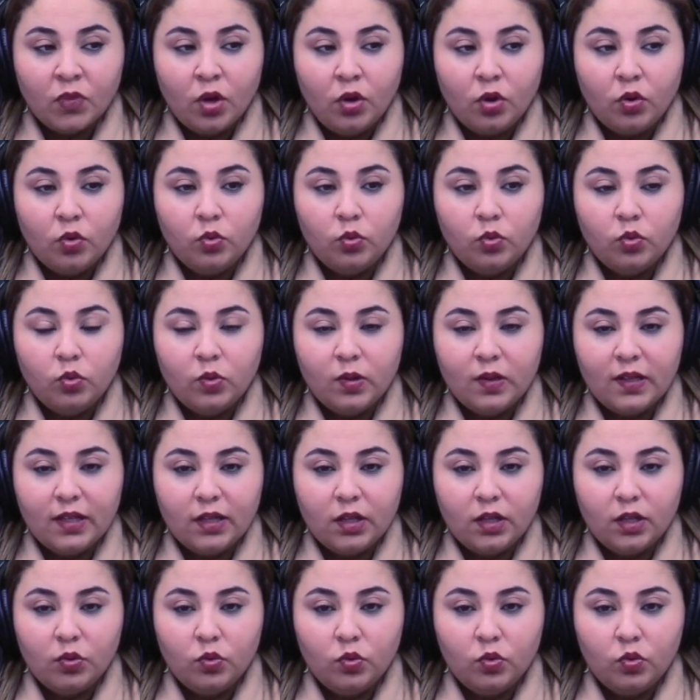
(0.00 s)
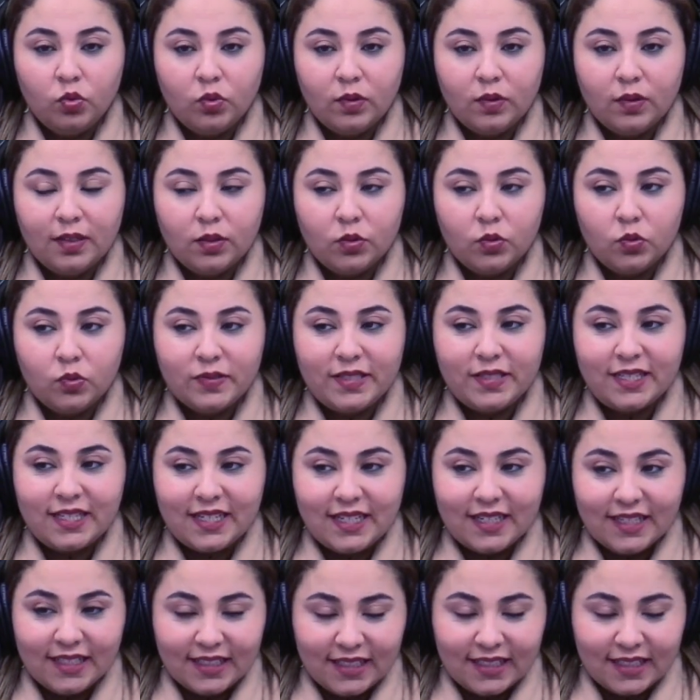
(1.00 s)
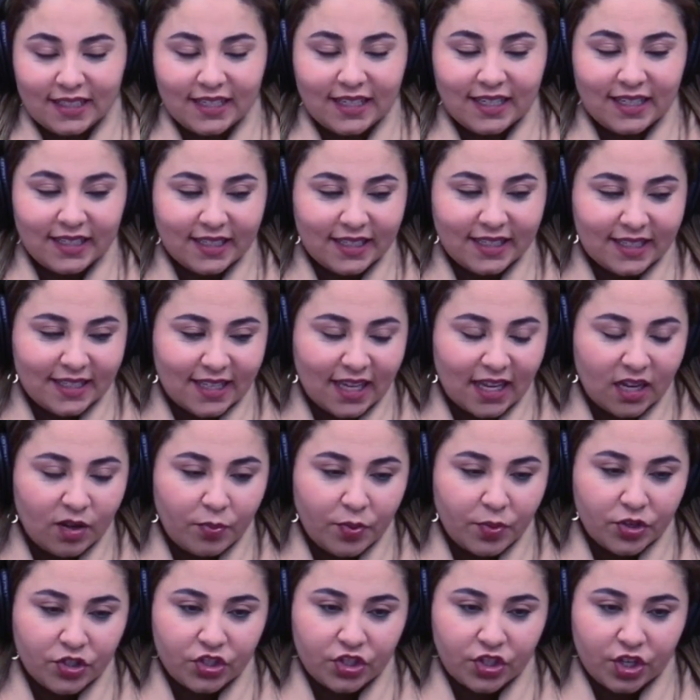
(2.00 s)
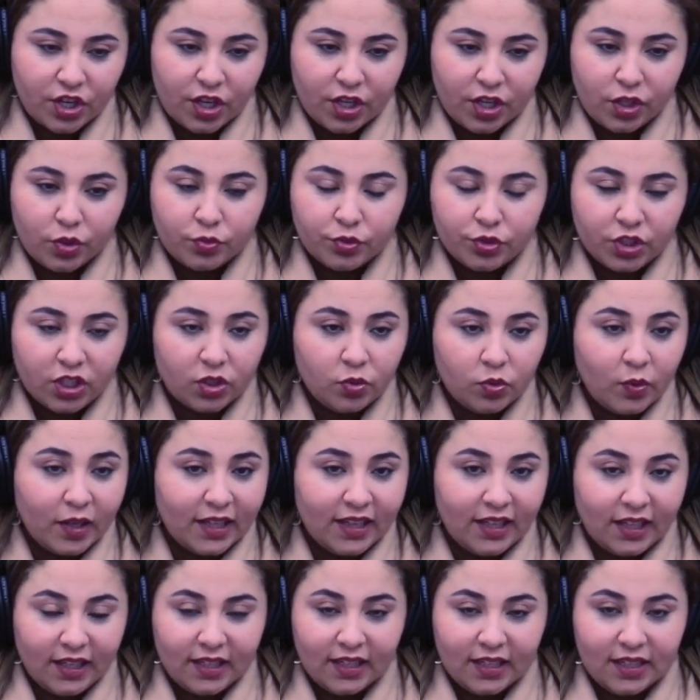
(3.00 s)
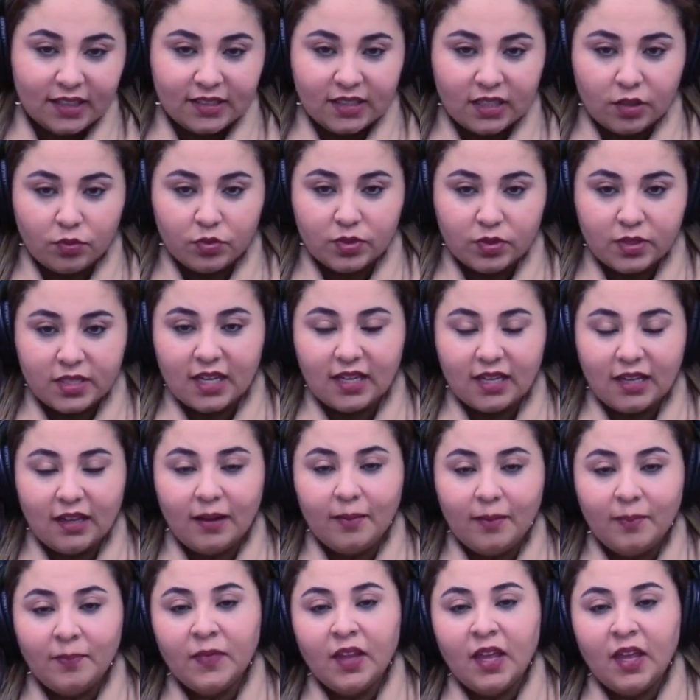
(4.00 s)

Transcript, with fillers: و... و... وسريع يعني يعني سهل باش آه، يوجد واحد الحيله ديالو سهله